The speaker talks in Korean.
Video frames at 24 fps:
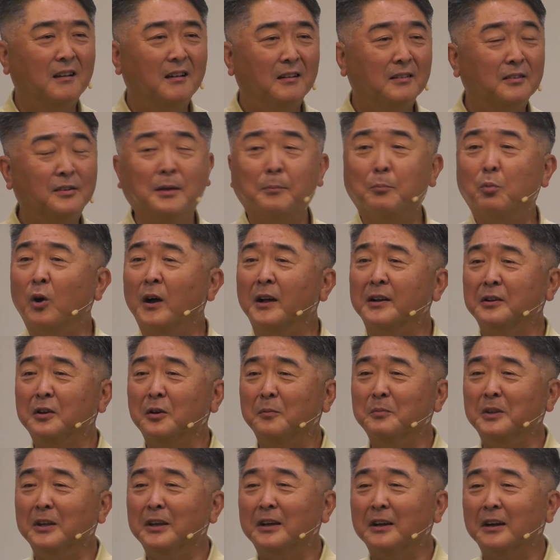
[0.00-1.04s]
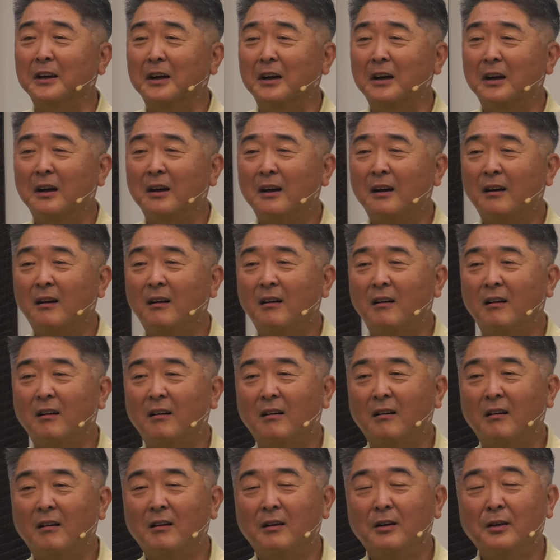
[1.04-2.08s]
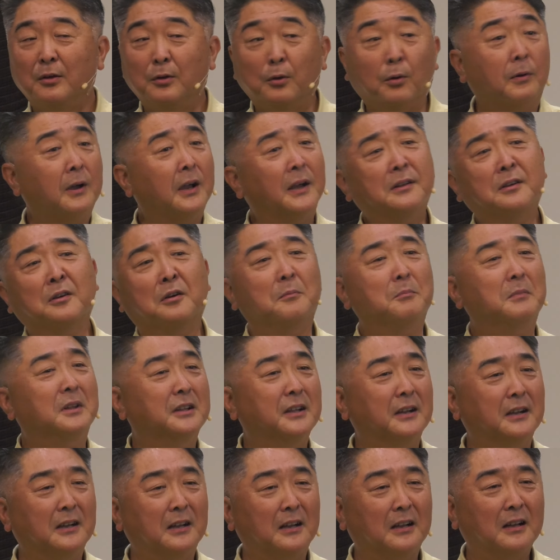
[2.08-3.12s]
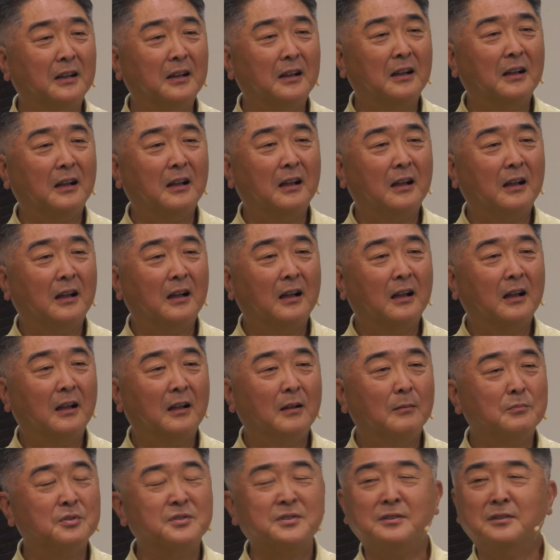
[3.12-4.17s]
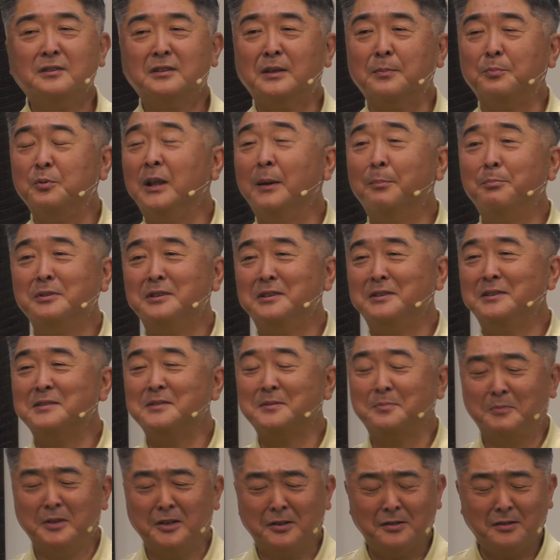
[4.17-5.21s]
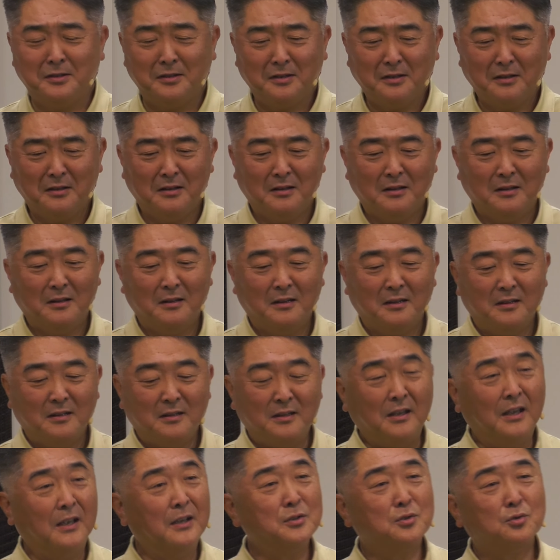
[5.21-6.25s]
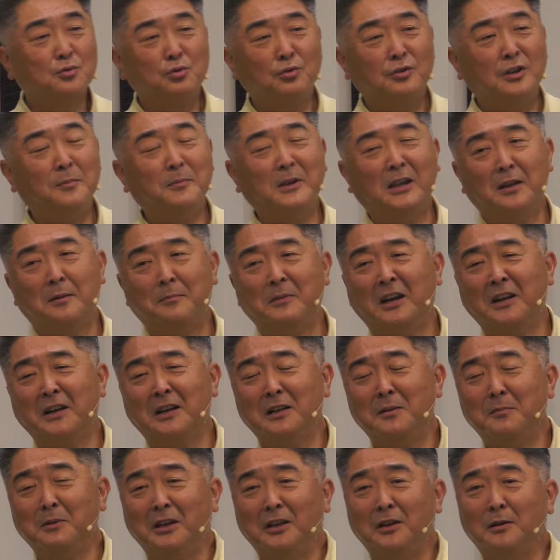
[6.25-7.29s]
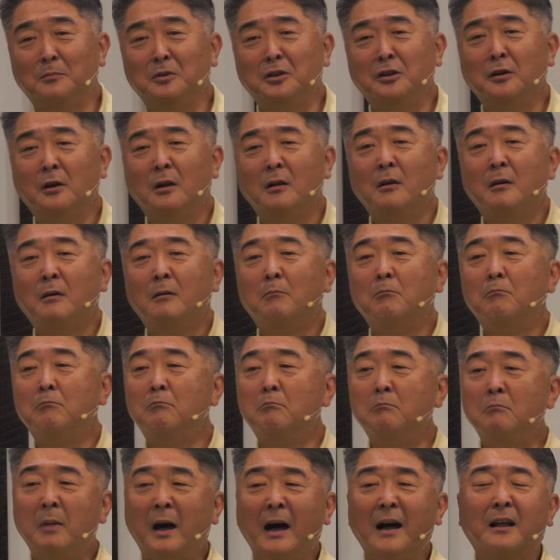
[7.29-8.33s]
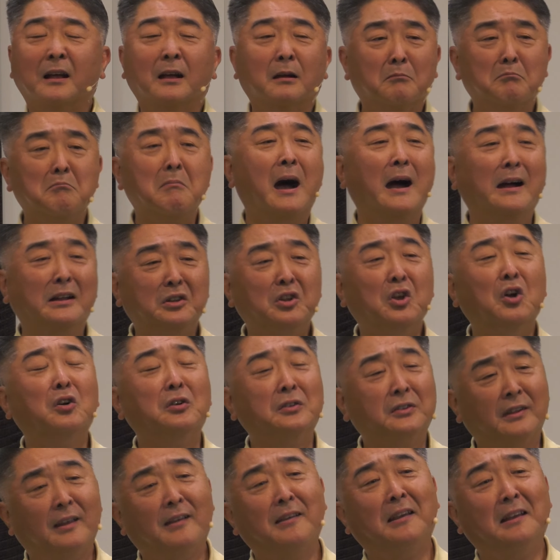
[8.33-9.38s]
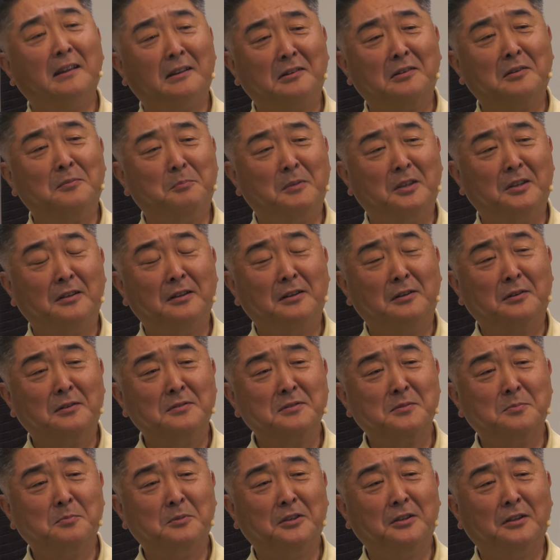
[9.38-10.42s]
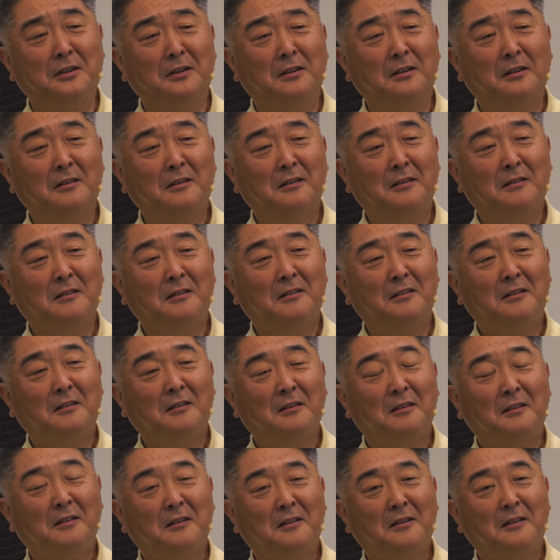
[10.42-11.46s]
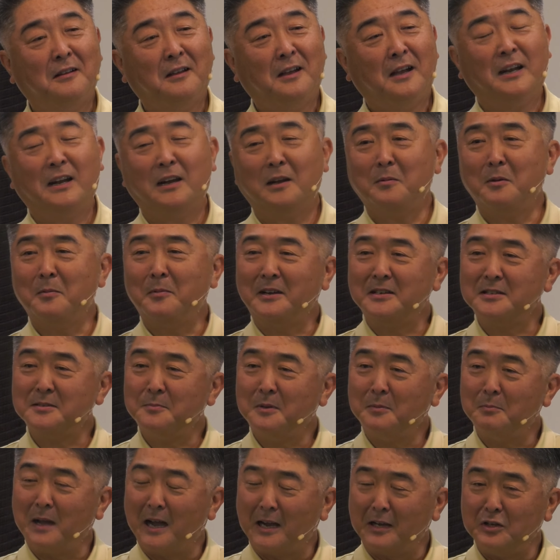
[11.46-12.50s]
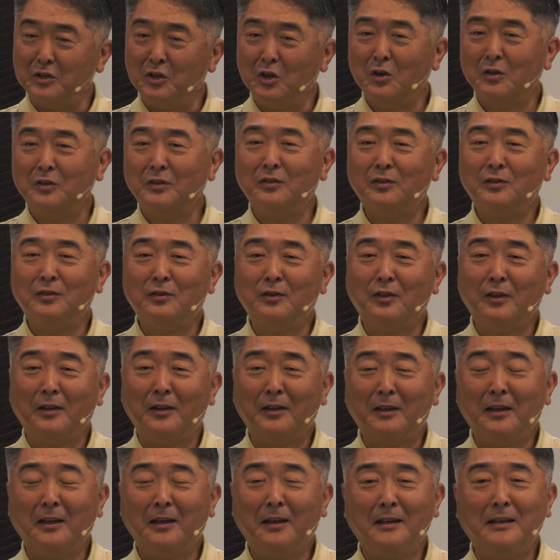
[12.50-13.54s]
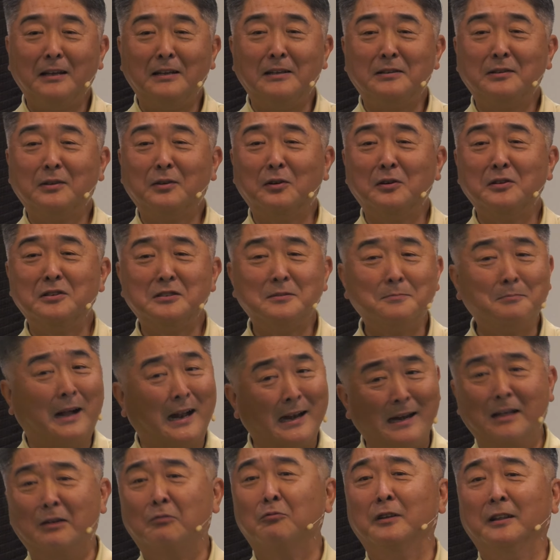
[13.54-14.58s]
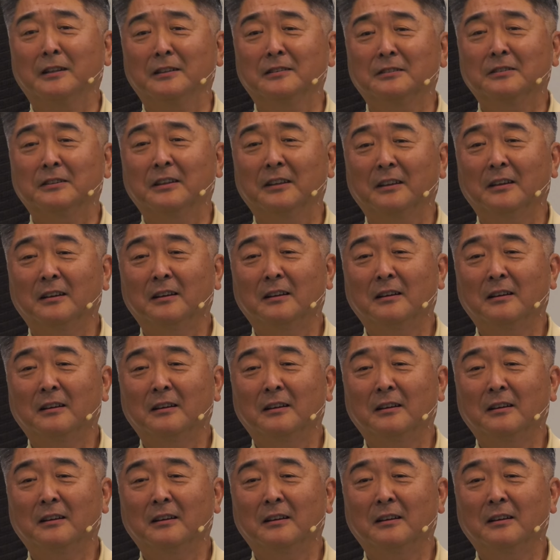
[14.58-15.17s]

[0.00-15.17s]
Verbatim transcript: 그게 뭐 하는 겁니까? 욕하는 겁니다. 무슨 기분 나쁜 일 있으면 예수님의 이름, 하나님의 이름을 막 망령되게 일컫습니다. 하나님의 말씀에 망령되게 일컬지 말라고 그랬는데,